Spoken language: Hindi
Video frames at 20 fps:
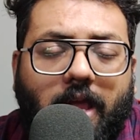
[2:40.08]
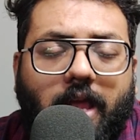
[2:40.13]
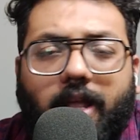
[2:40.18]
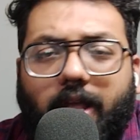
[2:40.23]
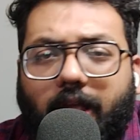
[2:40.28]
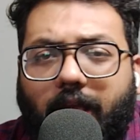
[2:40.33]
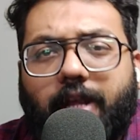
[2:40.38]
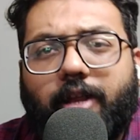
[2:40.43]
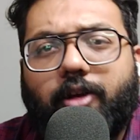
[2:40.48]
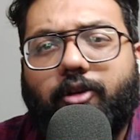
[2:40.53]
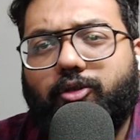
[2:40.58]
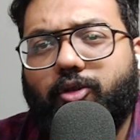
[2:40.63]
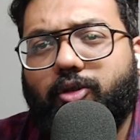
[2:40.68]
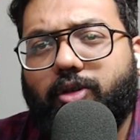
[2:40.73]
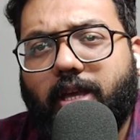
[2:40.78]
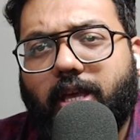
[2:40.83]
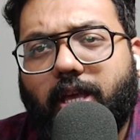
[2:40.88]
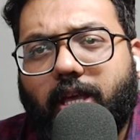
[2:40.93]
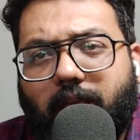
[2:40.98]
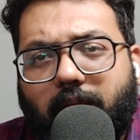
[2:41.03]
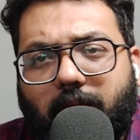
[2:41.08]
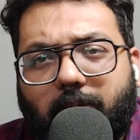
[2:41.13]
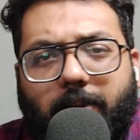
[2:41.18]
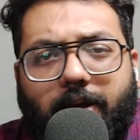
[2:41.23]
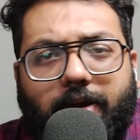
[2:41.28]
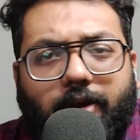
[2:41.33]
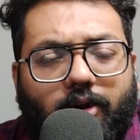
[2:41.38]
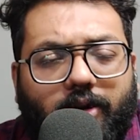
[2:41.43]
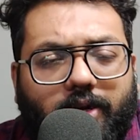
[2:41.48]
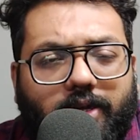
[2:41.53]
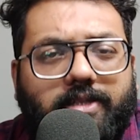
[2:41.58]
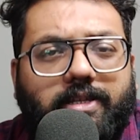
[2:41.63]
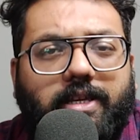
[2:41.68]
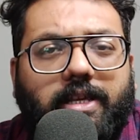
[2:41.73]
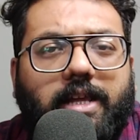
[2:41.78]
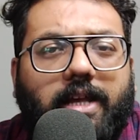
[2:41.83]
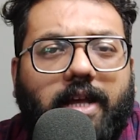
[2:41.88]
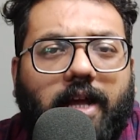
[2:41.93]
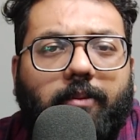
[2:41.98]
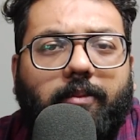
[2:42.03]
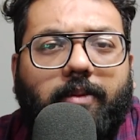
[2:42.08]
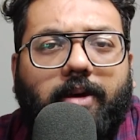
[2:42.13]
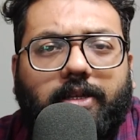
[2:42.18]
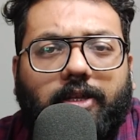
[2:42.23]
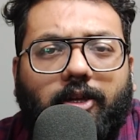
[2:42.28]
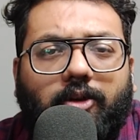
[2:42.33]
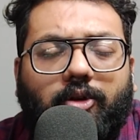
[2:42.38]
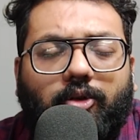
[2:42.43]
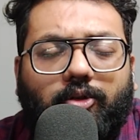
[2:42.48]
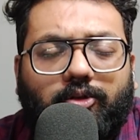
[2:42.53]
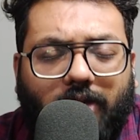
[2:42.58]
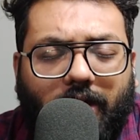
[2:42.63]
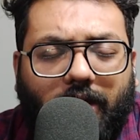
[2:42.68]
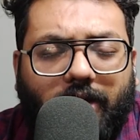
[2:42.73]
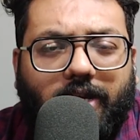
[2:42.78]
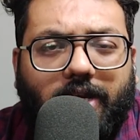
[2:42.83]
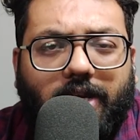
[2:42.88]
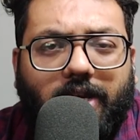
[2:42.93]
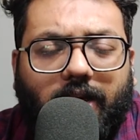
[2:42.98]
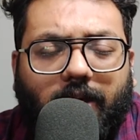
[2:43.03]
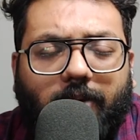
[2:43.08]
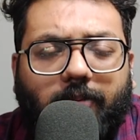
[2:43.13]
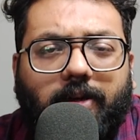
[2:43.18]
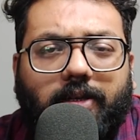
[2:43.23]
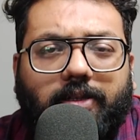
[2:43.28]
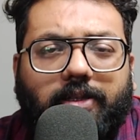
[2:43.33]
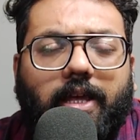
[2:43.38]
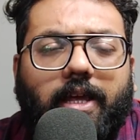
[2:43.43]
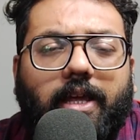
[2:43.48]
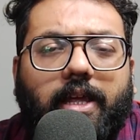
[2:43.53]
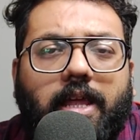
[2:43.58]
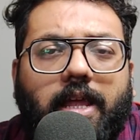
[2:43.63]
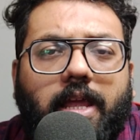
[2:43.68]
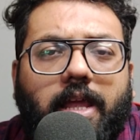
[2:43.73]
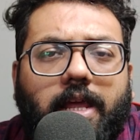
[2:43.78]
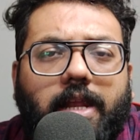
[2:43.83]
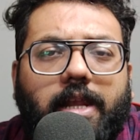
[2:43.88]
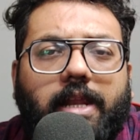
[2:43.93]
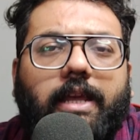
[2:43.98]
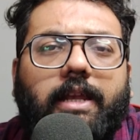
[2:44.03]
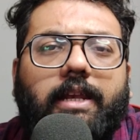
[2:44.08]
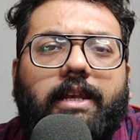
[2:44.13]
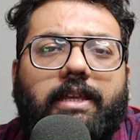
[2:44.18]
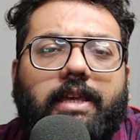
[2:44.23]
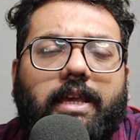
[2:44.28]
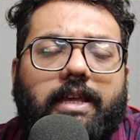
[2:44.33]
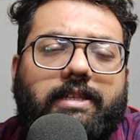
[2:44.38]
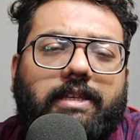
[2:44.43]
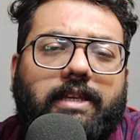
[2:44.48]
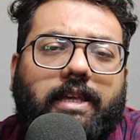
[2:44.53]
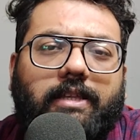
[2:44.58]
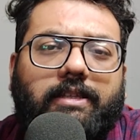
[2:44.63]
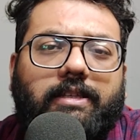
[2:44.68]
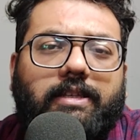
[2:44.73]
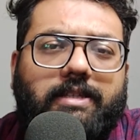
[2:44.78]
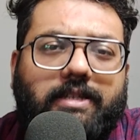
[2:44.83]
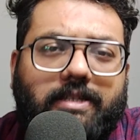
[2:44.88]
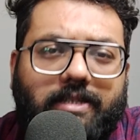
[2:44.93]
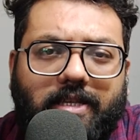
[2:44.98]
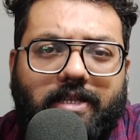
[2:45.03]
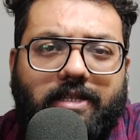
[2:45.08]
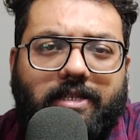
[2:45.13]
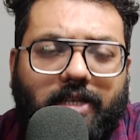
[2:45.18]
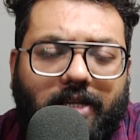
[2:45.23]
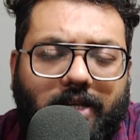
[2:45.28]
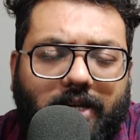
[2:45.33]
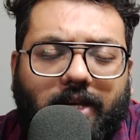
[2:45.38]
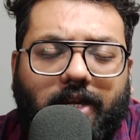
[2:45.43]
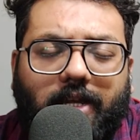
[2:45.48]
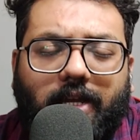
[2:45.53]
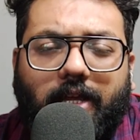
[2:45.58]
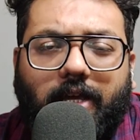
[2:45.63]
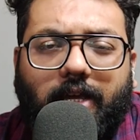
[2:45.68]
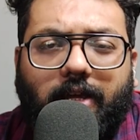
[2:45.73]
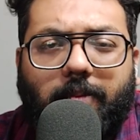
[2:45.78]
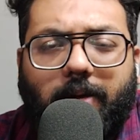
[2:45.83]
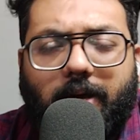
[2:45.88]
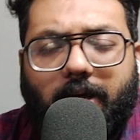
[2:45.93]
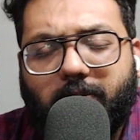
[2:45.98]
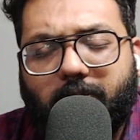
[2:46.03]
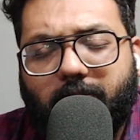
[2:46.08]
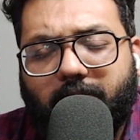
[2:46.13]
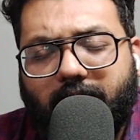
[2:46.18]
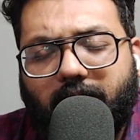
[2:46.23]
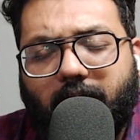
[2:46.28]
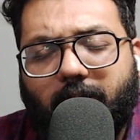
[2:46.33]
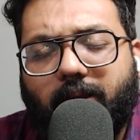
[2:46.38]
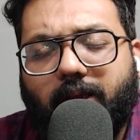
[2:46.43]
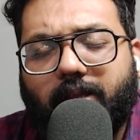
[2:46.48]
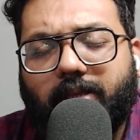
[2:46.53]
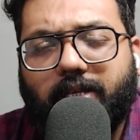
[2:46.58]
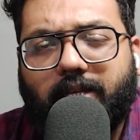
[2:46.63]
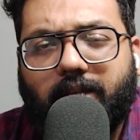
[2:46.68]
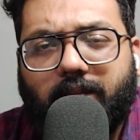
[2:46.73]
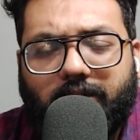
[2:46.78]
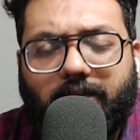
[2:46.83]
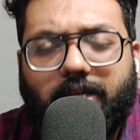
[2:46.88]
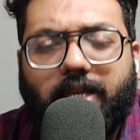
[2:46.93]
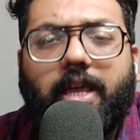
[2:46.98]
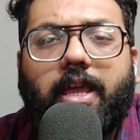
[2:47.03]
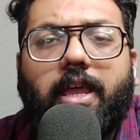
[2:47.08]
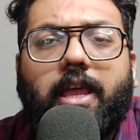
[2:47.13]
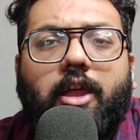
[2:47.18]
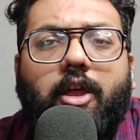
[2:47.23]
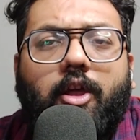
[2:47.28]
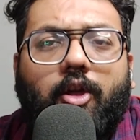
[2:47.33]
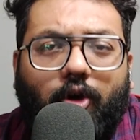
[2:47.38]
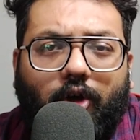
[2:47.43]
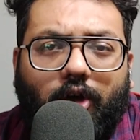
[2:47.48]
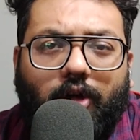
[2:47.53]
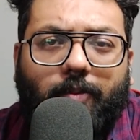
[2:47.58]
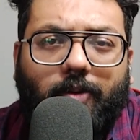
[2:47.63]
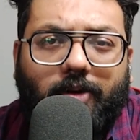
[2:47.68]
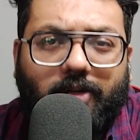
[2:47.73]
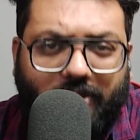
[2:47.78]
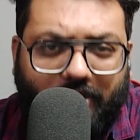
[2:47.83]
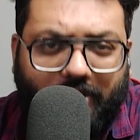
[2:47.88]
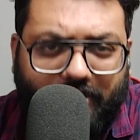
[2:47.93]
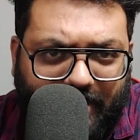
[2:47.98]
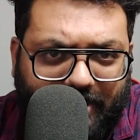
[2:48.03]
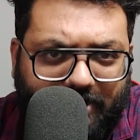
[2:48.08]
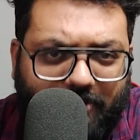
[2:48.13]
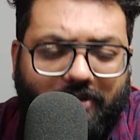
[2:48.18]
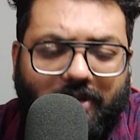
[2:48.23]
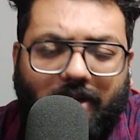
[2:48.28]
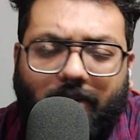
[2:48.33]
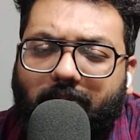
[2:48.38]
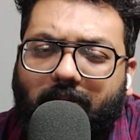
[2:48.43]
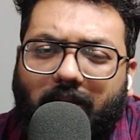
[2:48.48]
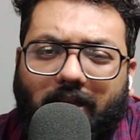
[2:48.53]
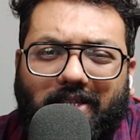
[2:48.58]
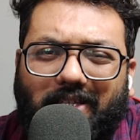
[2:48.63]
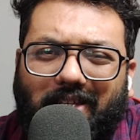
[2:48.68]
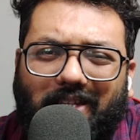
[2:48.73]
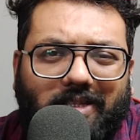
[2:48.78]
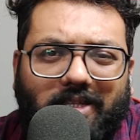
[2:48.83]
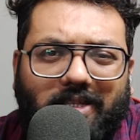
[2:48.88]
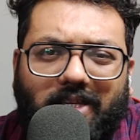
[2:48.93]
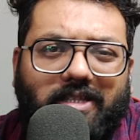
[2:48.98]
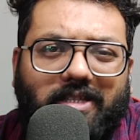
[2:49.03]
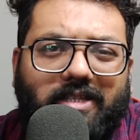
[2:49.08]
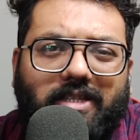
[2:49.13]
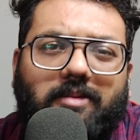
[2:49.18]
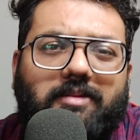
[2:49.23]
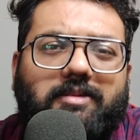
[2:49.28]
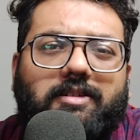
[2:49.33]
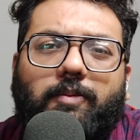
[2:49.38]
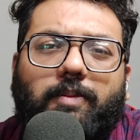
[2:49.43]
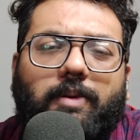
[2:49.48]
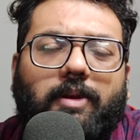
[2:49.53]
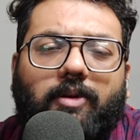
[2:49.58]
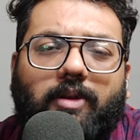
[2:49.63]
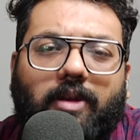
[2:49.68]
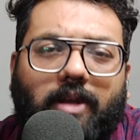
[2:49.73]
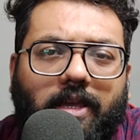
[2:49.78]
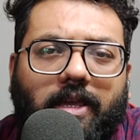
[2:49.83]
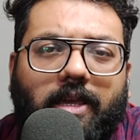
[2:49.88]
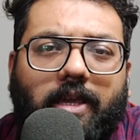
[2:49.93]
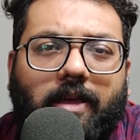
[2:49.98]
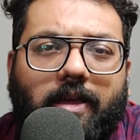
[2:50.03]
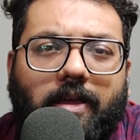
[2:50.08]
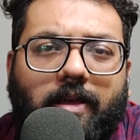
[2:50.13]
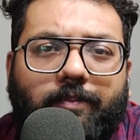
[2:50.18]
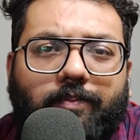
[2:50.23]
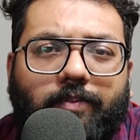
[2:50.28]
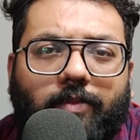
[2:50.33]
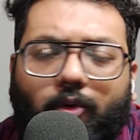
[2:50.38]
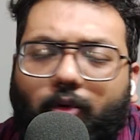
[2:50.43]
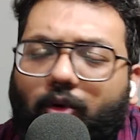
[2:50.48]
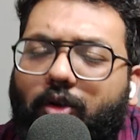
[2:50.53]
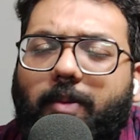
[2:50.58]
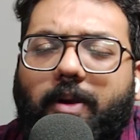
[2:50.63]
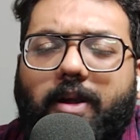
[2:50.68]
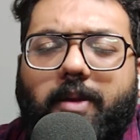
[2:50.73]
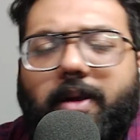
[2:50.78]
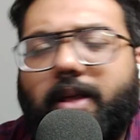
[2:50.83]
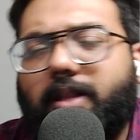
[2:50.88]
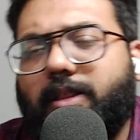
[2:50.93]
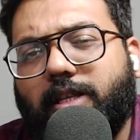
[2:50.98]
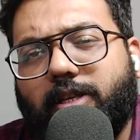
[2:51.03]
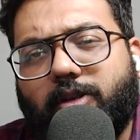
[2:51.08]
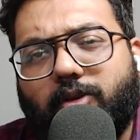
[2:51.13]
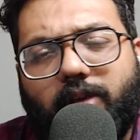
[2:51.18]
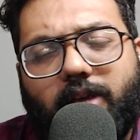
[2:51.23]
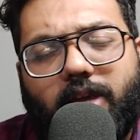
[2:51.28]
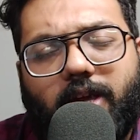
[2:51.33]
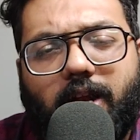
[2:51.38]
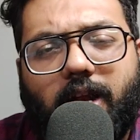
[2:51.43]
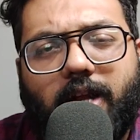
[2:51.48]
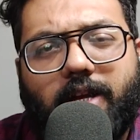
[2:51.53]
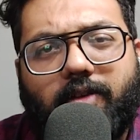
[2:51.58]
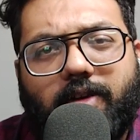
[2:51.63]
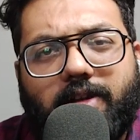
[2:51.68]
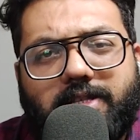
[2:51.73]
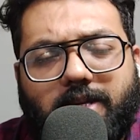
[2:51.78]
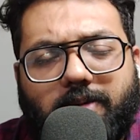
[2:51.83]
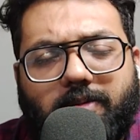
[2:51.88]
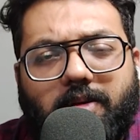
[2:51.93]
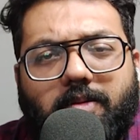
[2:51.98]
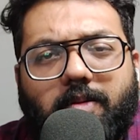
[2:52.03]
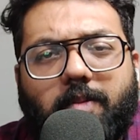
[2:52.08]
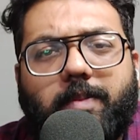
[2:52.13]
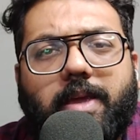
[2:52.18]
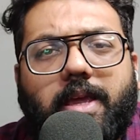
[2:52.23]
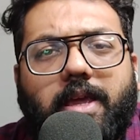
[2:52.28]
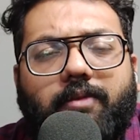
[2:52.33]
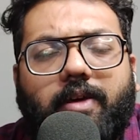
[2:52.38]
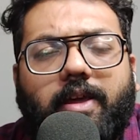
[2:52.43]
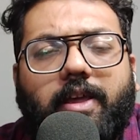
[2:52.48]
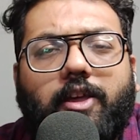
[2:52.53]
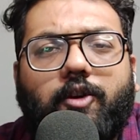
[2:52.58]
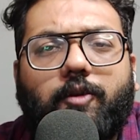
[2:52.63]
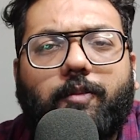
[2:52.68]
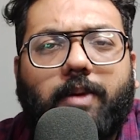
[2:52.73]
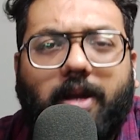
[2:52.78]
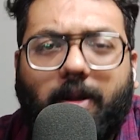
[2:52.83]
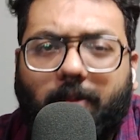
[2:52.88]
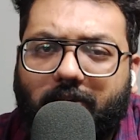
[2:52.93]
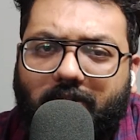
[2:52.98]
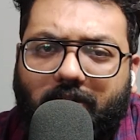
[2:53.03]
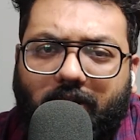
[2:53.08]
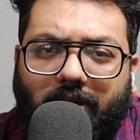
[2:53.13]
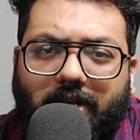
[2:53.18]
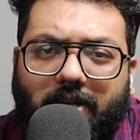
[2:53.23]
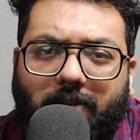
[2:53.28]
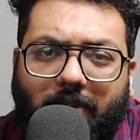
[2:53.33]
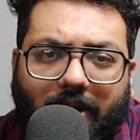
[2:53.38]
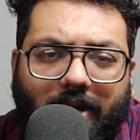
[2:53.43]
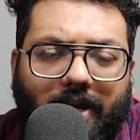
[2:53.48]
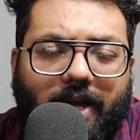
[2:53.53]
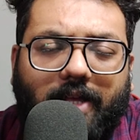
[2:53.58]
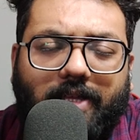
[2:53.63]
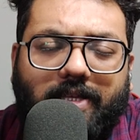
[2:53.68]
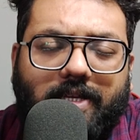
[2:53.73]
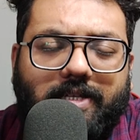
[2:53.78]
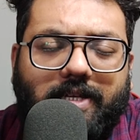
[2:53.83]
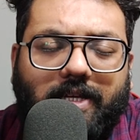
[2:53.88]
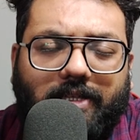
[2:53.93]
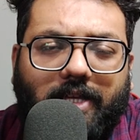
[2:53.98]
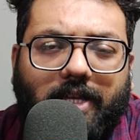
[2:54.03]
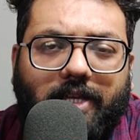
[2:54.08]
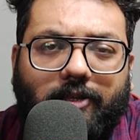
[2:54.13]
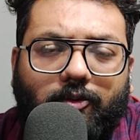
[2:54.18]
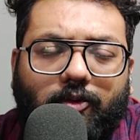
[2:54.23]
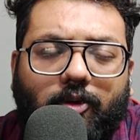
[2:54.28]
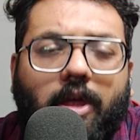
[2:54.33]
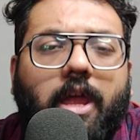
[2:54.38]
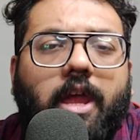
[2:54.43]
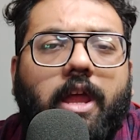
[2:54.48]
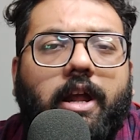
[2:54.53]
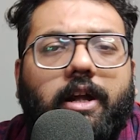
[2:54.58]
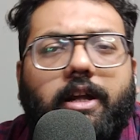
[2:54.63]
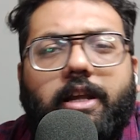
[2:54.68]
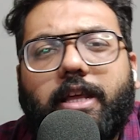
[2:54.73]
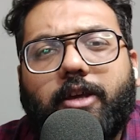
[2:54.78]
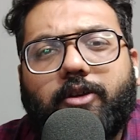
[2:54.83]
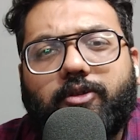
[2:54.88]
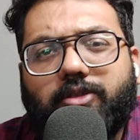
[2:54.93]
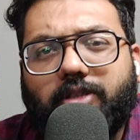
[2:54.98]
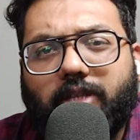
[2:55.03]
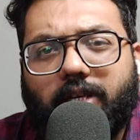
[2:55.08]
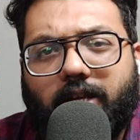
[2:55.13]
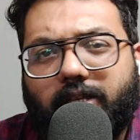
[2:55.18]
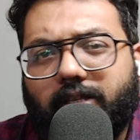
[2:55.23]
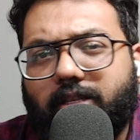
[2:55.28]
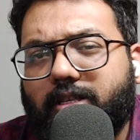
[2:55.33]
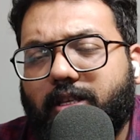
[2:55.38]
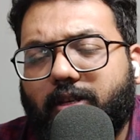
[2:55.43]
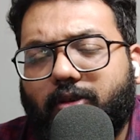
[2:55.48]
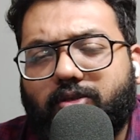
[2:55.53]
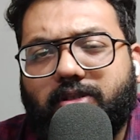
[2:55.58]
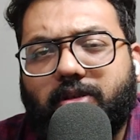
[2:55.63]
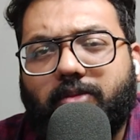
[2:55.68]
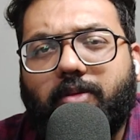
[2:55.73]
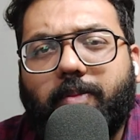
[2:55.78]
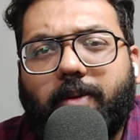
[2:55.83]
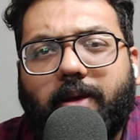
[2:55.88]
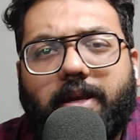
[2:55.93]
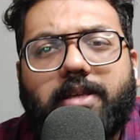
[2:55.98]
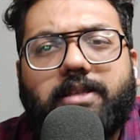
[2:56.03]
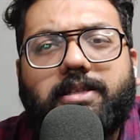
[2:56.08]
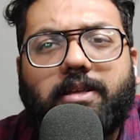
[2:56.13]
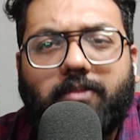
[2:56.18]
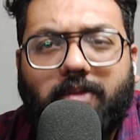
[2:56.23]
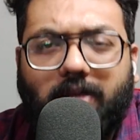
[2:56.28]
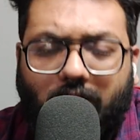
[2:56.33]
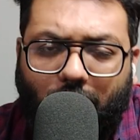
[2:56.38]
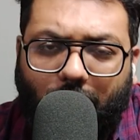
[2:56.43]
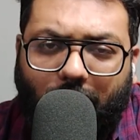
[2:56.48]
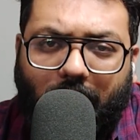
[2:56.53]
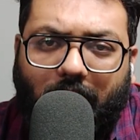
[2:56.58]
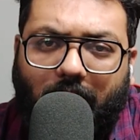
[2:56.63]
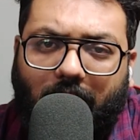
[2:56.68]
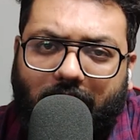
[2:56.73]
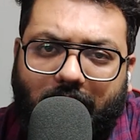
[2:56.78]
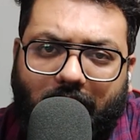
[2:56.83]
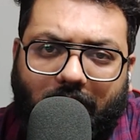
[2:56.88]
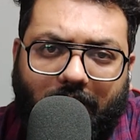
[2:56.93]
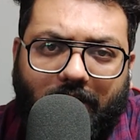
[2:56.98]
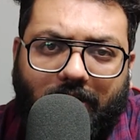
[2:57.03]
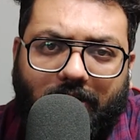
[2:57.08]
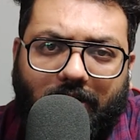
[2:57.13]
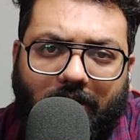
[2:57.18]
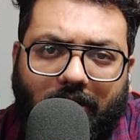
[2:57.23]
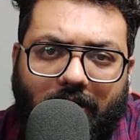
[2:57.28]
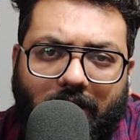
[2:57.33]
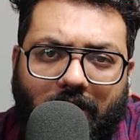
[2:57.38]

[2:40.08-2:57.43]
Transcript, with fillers: कहने को तो ये है कि ये माइनॉरिटीज़ के लिए काम करता है उनके उत्थान के लिए काम करता है लेकिन कैसी कैसी चीज़ें इससे लेकर लेकर बाहर मीडिया में आती रहती हैं और पुलिस की जाँच में सामने आती रहती हैं किसी से छुपी हुई नहीं है कोई बड़ी बात नहीं होगी अगर आने वाले समय में पीएफआई के ऊपर हमेशा के लिए बैन लगा दिया जाता है तो ठीक उसी तरीके से जैसे कुछ समय पहले सिमी के ऊपर लगा दिया गया था